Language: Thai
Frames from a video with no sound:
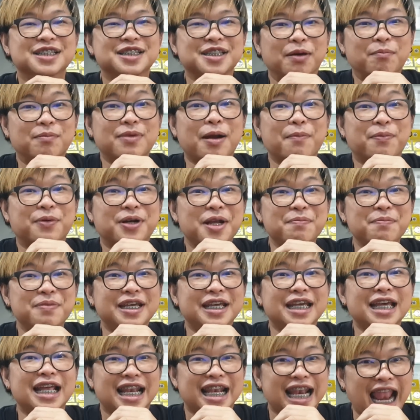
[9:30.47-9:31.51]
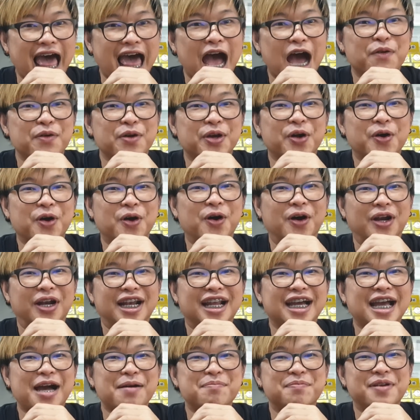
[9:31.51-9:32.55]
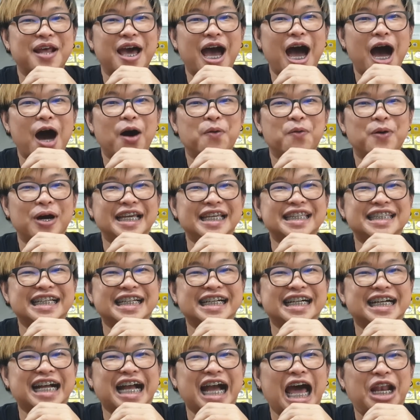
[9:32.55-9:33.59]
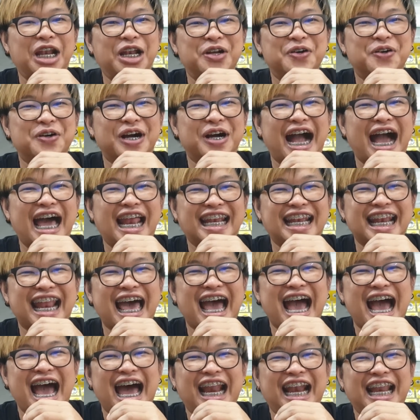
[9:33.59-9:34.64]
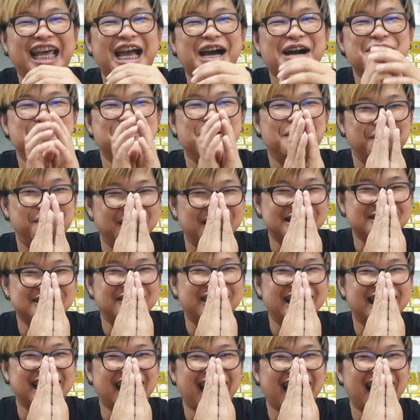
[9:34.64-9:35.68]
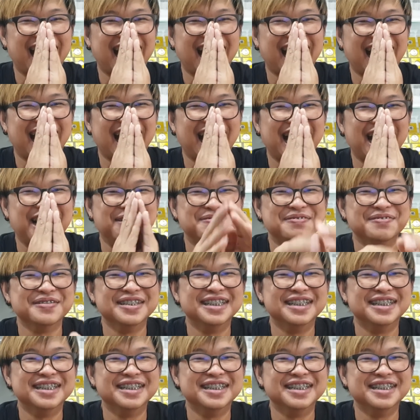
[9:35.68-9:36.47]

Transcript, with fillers: สำหรับคลิปนี้ลาไว้ก่อนนะครับนะเอาให้เจอกันโอกาสหน้านะครับผมนะสวัสดีครับ